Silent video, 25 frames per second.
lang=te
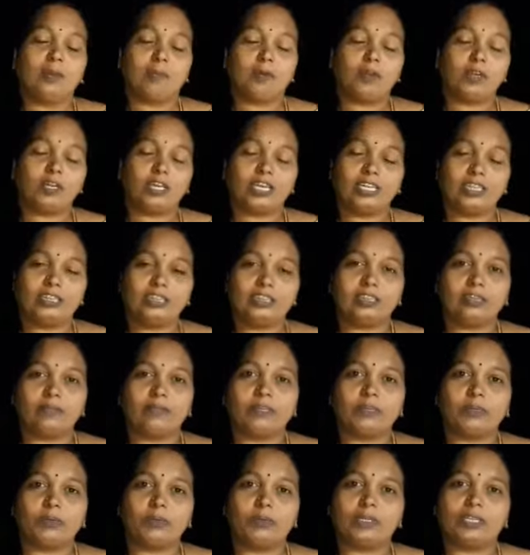మార్నింగ్ అంతా
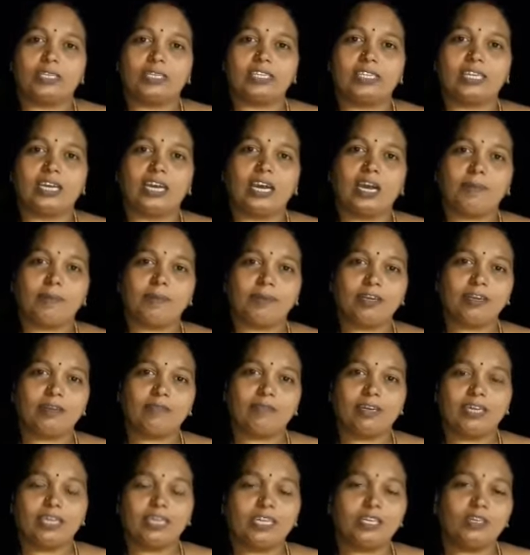వర్క్ ఉంటుంది ఆ పనుల
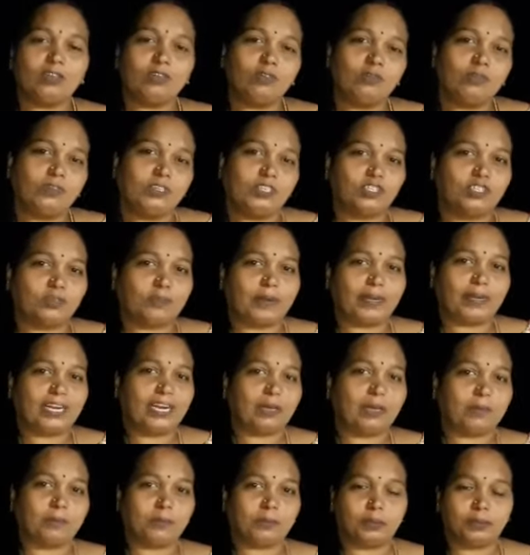వల్ల నేను వీడియోస్
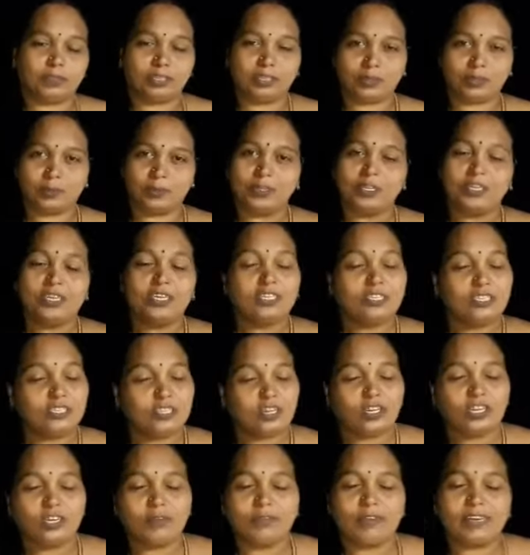పెట్టలేకపోతున్నాను
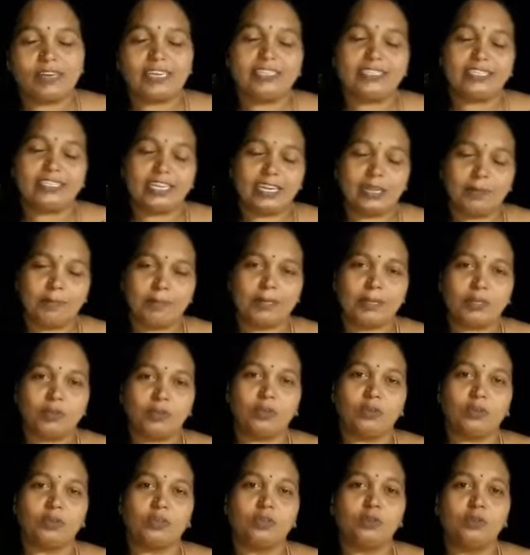సారీ ఫ్రెండ్స్
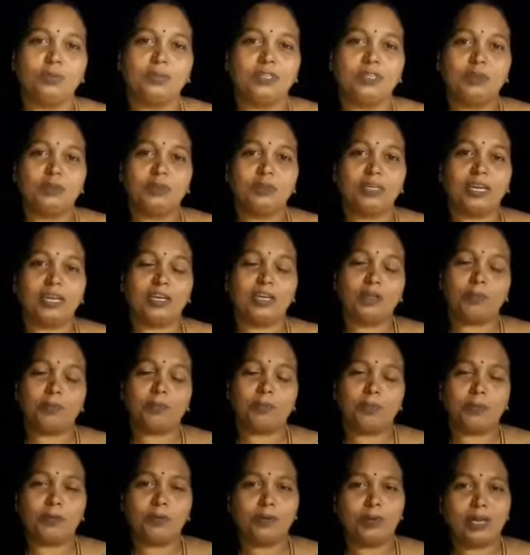ఏమనుకోవద్దు మీరు నన్ను
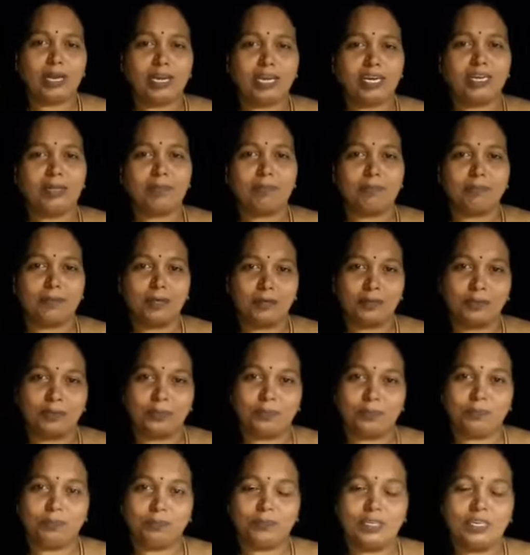ఎప్పుడు లాగానే నన్ను
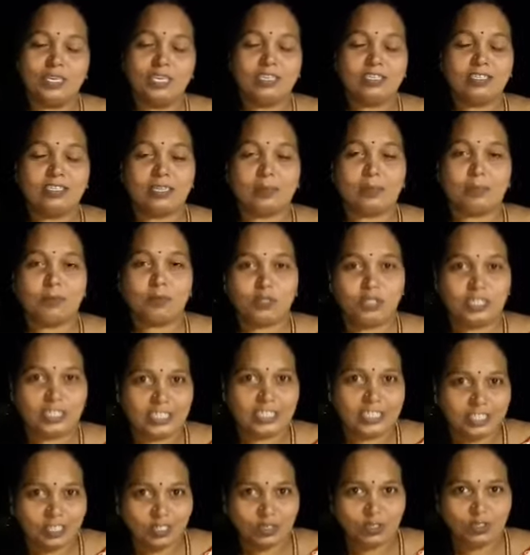సపోర్ట్
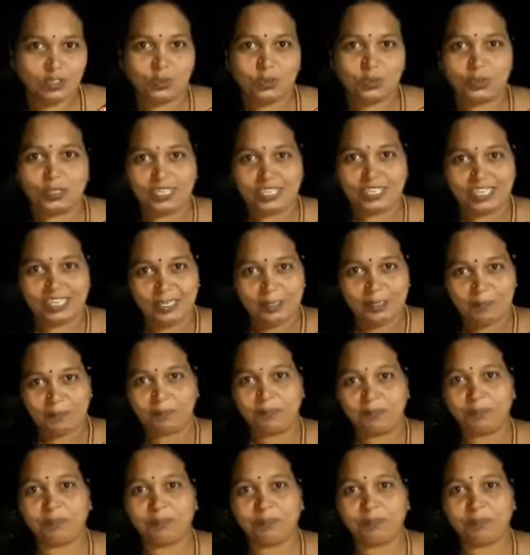చేస్తూ ఉండండి